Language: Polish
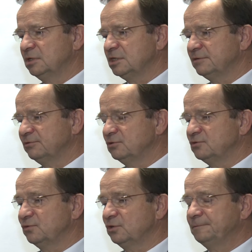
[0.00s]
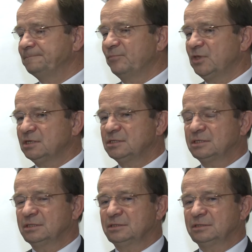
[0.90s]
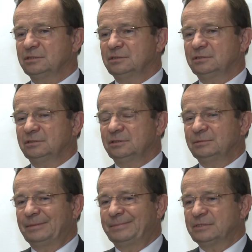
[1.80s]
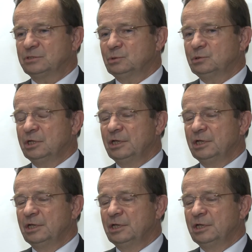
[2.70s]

nasze województwo jest e, po prostu